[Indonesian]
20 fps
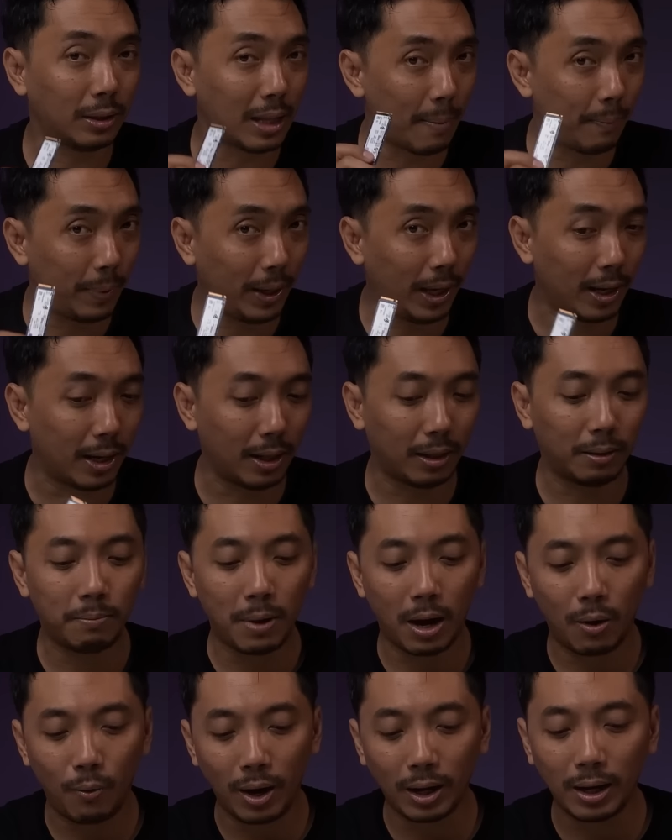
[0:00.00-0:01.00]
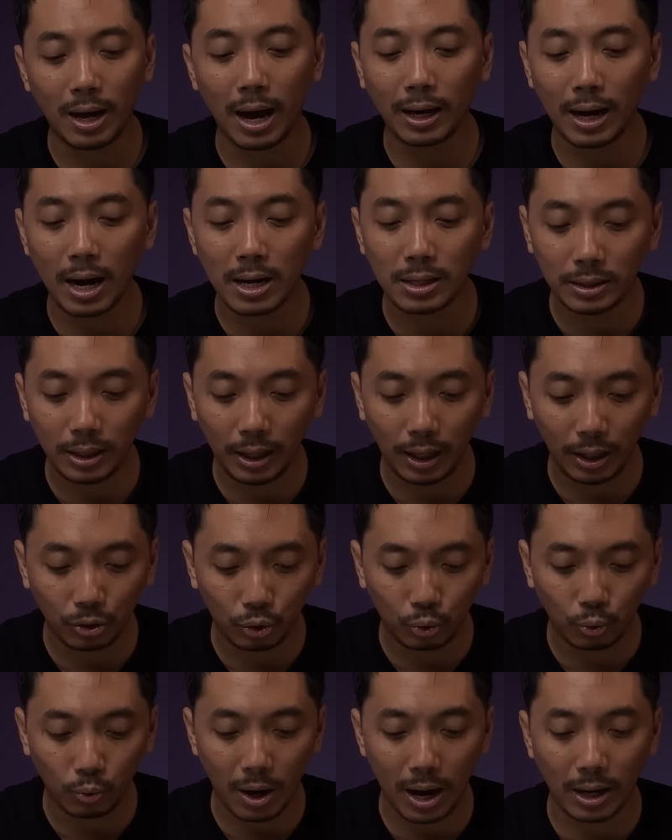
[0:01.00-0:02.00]
Tapi ingat bahwa garansi
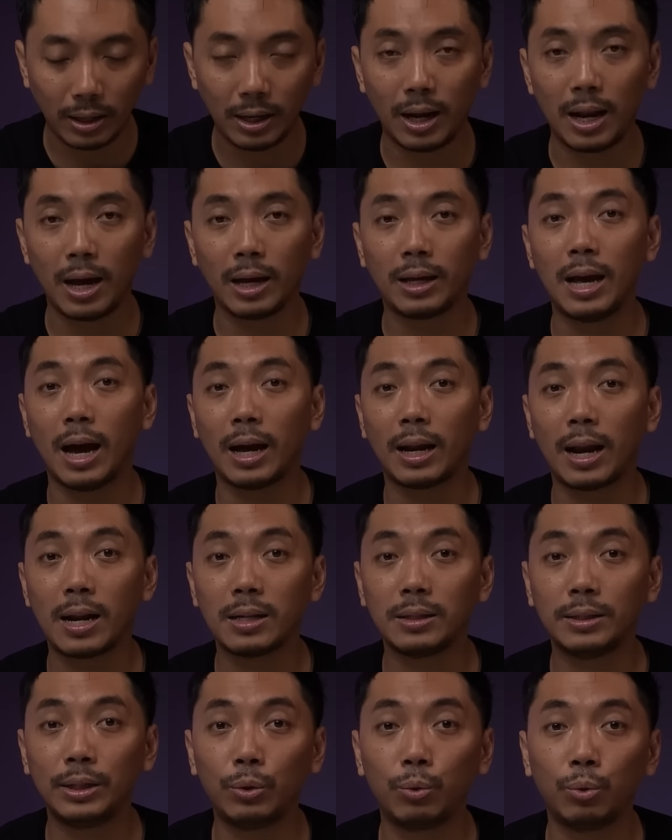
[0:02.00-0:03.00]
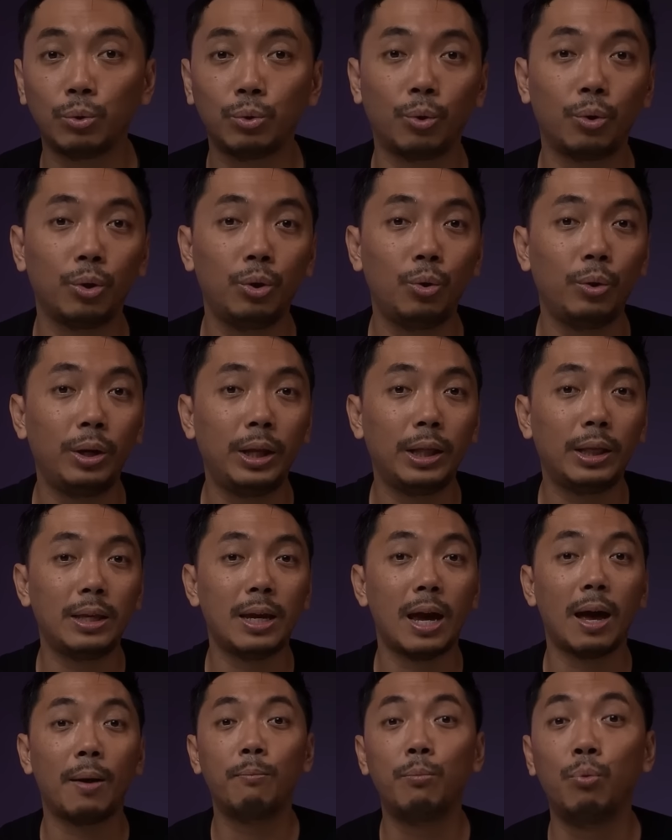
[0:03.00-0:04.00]
itu adalah garansi untuk
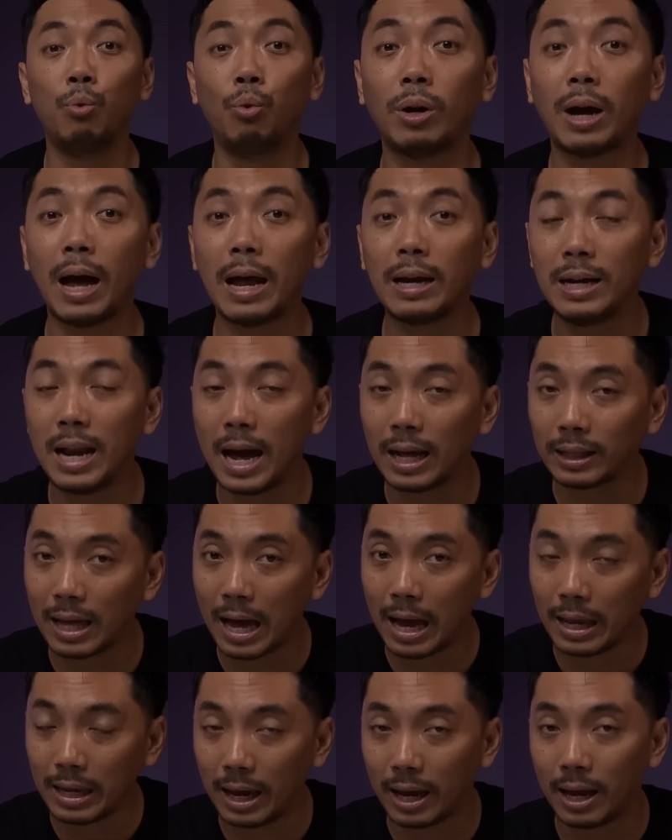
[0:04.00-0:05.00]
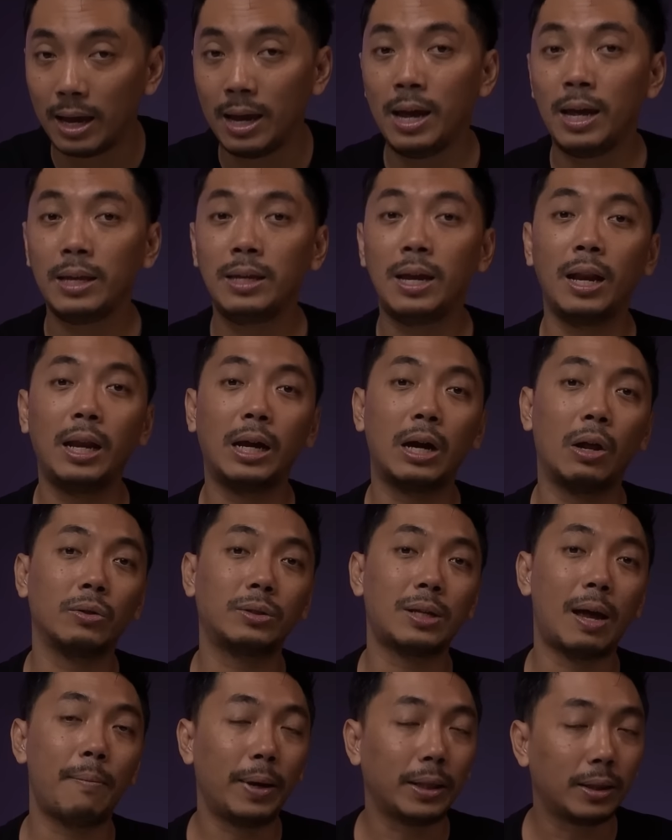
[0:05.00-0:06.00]
unitnya, bukan datanya. Jadi kalau
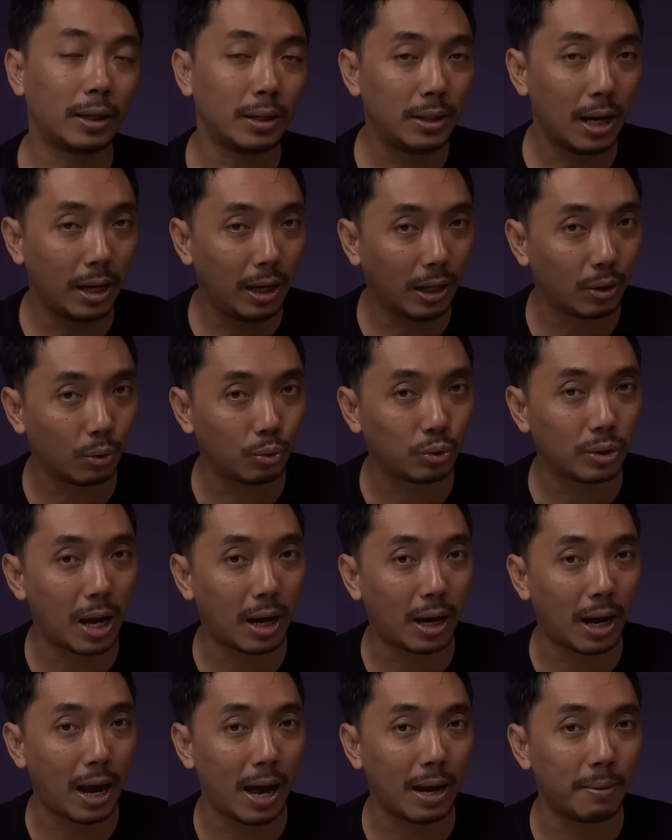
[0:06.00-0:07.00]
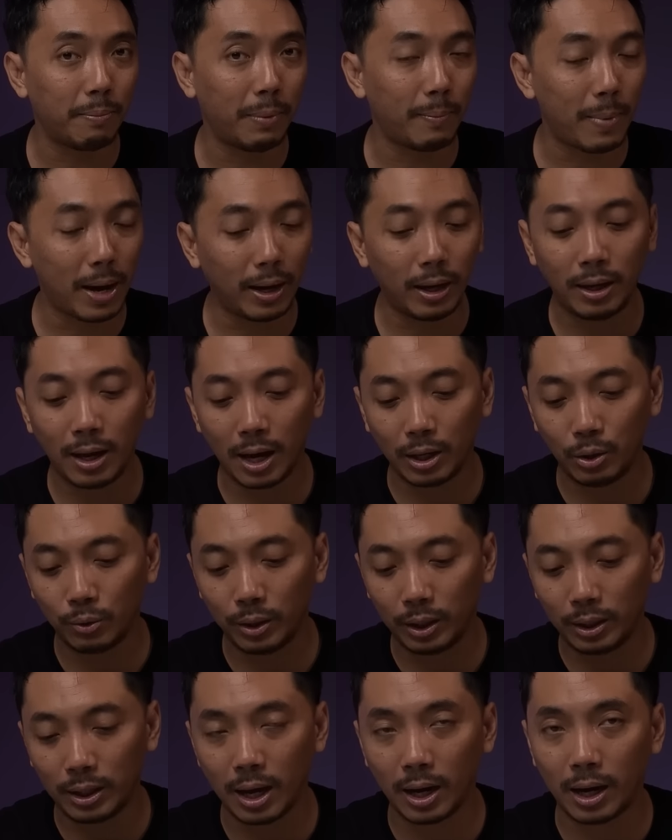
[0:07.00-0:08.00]
sampai terjadi kerusakan, memang iya
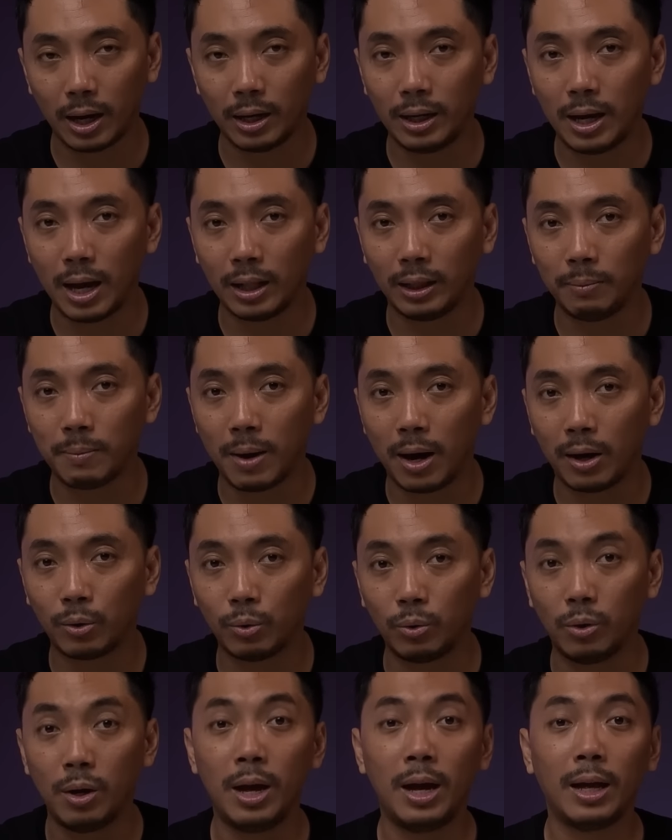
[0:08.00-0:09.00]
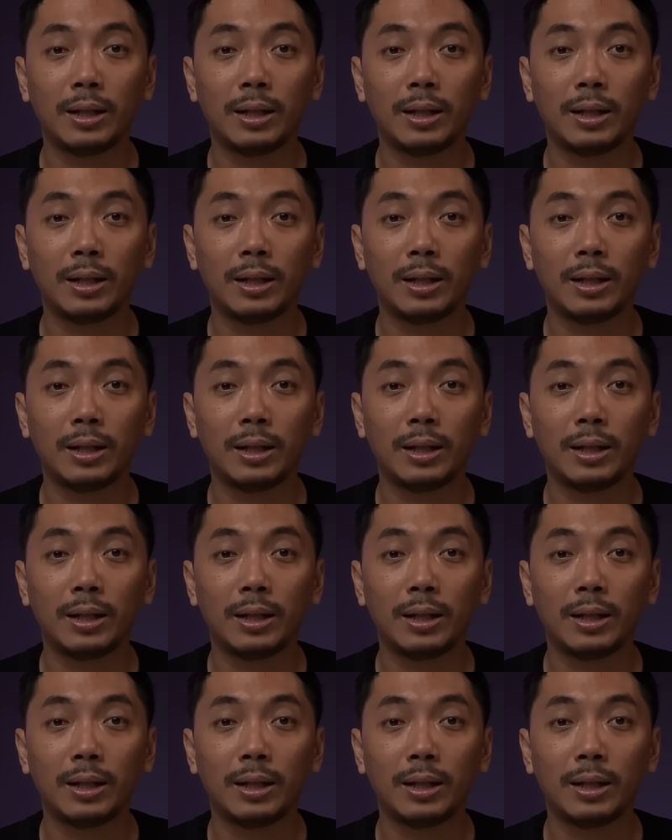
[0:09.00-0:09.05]
unitnya akan diganti baru,